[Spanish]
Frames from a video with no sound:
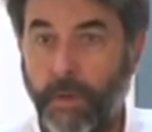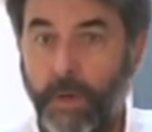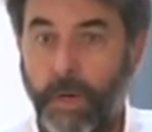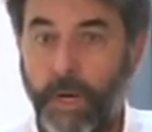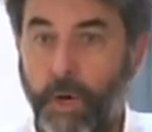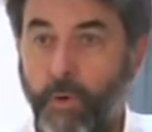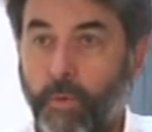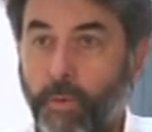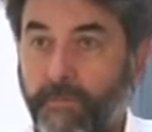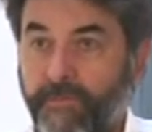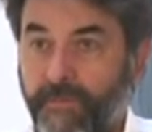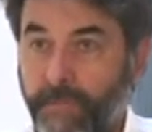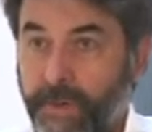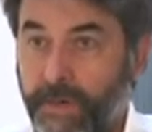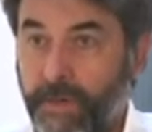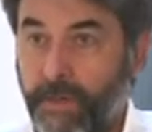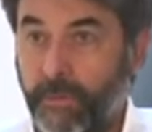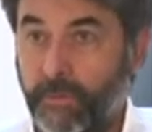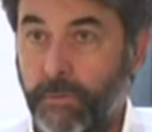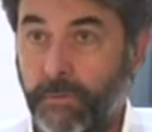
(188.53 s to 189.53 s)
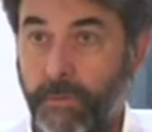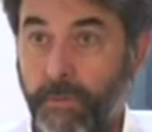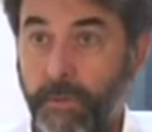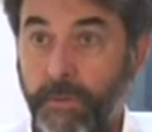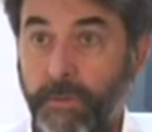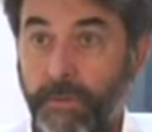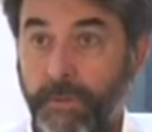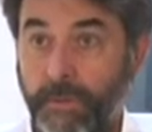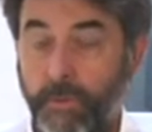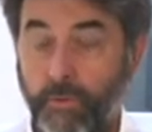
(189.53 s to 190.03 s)
al cuerpo femenino,
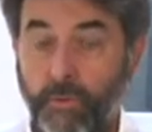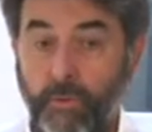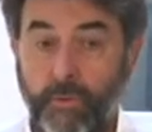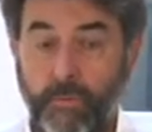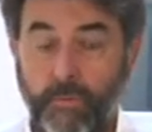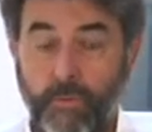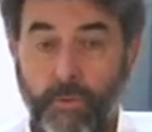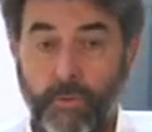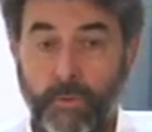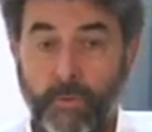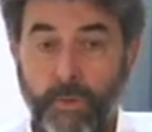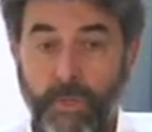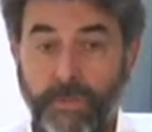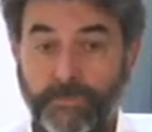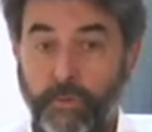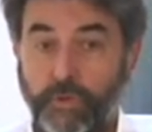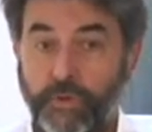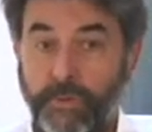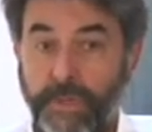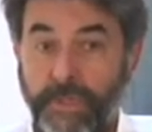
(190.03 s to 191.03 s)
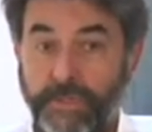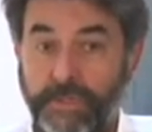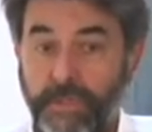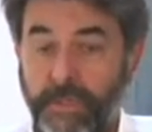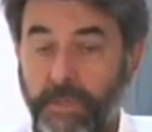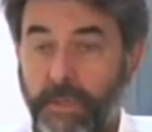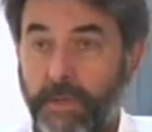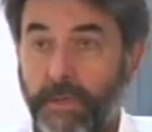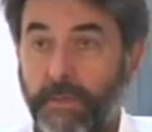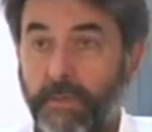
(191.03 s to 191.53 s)
entendiendo como las posibilidades que
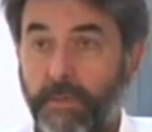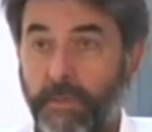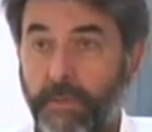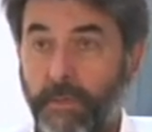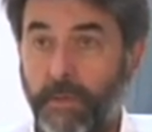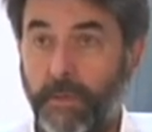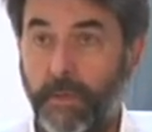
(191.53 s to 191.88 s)
tiene,